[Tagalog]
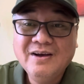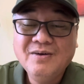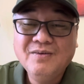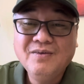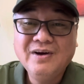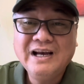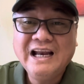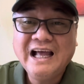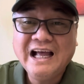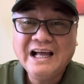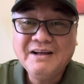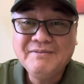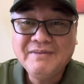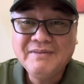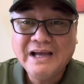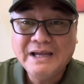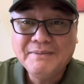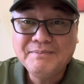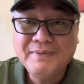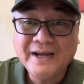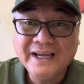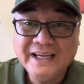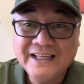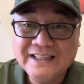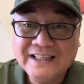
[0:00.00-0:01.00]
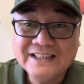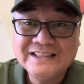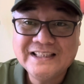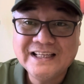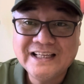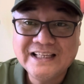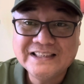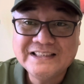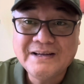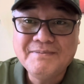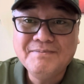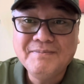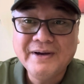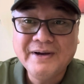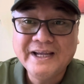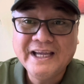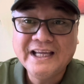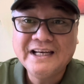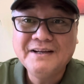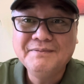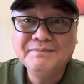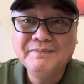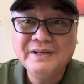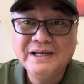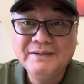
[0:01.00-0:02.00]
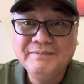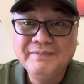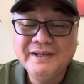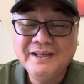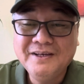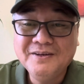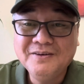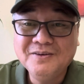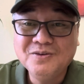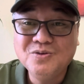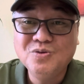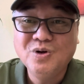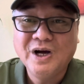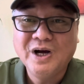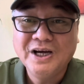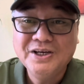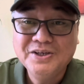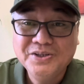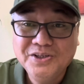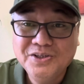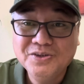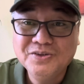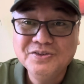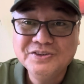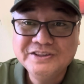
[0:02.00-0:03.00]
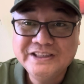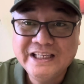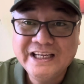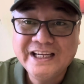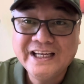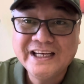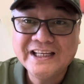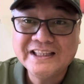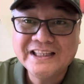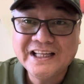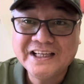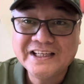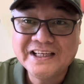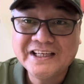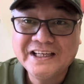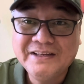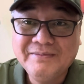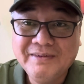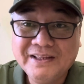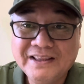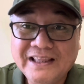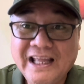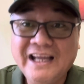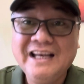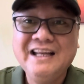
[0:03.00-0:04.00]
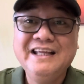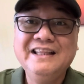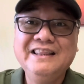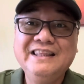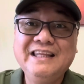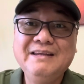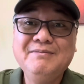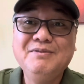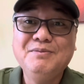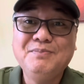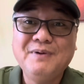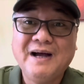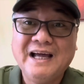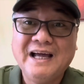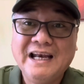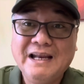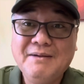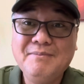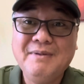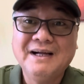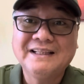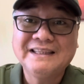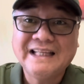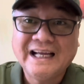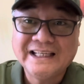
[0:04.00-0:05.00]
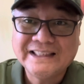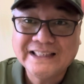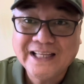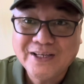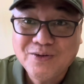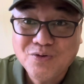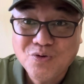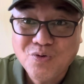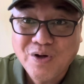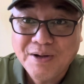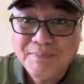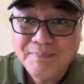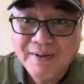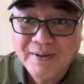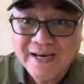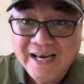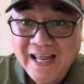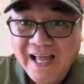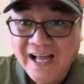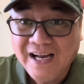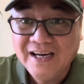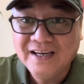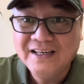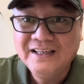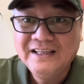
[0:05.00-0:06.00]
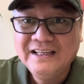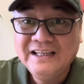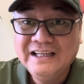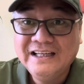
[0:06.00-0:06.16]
wala kang maipakita sa sambayan ng Pilipino kung ano yung secret agreement dahil hindi mo pa alam, magtatanong ka pa lang.